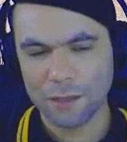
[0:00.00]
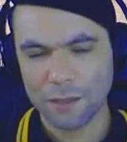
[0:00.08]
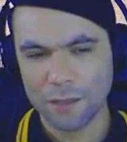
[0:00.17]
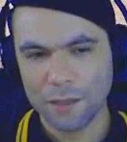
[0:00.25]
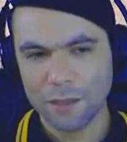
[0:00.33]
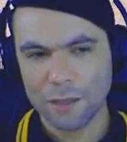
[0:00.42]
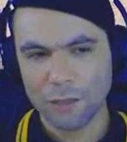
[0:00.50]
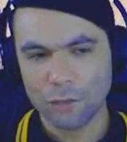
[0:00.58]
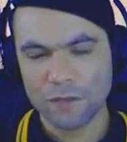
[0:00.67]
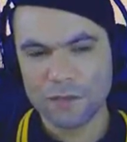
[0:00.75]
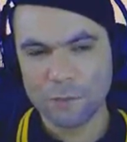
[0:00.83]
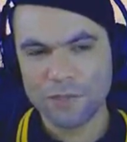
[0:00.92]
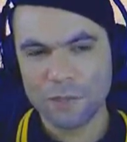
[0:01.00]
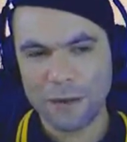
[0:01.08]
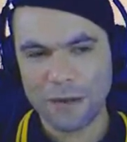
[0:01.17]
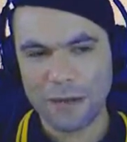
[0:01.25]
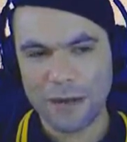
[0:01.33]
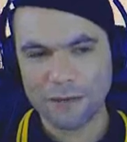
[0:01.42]
Outro tipo assim, ó. Nós
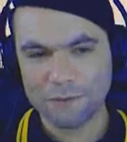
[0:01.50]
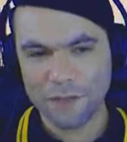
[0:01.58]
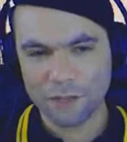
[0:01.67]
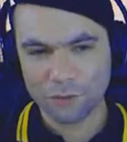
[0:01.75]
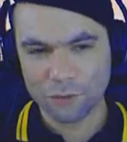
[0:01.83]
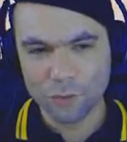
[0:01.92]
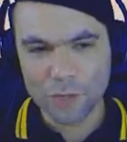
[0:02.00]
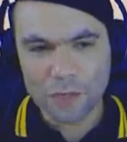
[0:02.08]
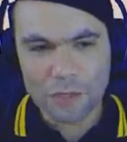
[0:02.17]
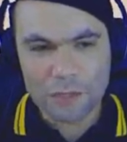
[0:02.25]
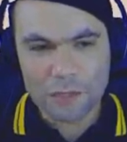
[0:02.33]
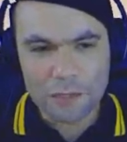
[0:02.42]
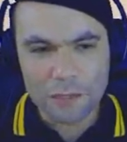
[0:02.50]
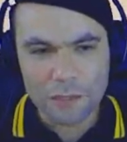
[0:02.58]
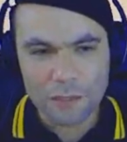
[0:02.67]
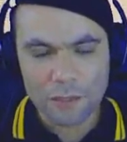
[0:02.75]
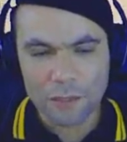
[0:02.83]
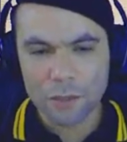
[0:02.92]
vamos embarcar na viatura,
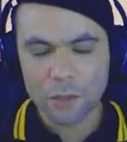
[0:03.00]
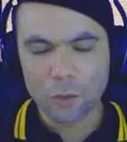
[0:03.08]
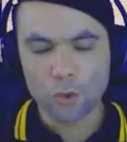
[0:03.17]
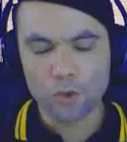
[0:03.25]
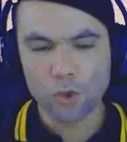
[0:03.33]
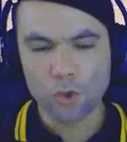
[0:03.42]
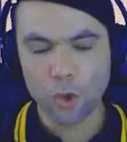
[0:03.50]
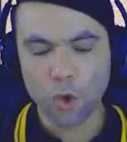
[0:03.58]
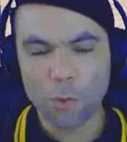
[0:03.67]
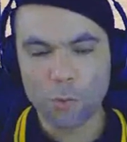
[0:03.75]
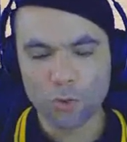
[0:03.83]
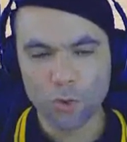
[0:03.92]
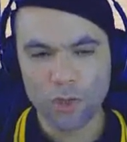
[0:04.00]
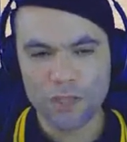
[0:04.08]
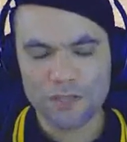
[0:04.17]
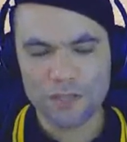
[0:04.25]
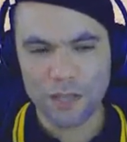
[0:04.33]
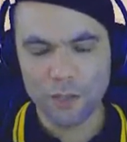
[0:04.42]
o senhor como
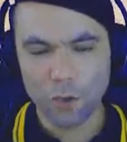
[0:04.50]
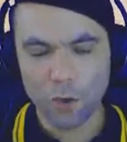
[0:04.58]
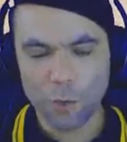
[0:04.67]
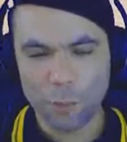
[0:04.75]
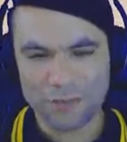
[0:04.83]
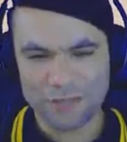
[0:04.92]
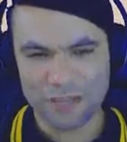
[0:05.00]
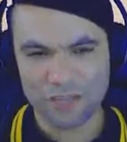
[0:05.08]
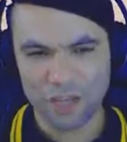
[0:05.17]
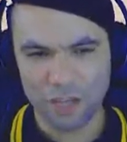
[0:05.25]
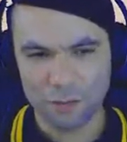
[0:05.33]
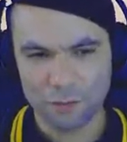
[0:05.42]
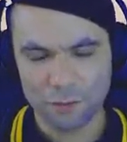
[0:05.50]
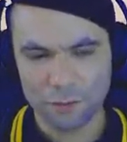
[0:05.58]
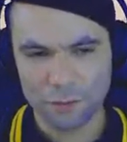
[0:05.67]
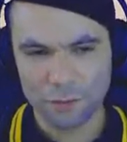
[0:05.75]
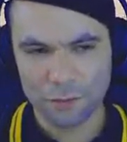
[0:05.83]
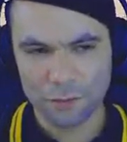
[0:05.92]
motorista e eu como passageiro.
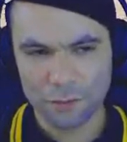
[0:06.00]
